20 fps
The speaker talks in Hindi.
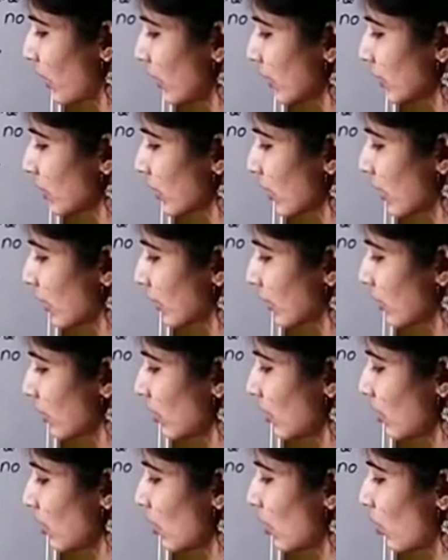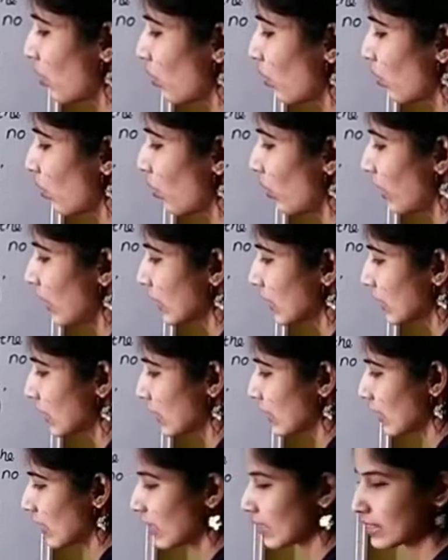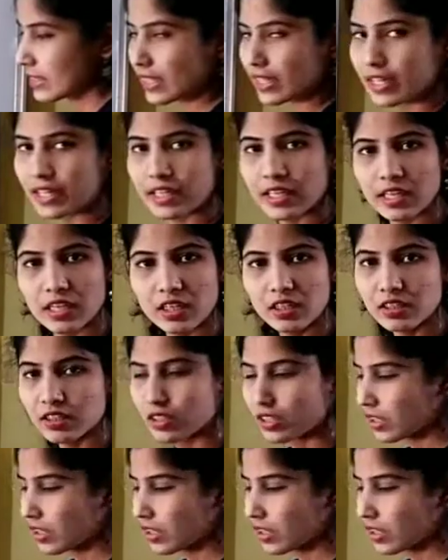एच एंड द ओ एच ऐसा रहेगा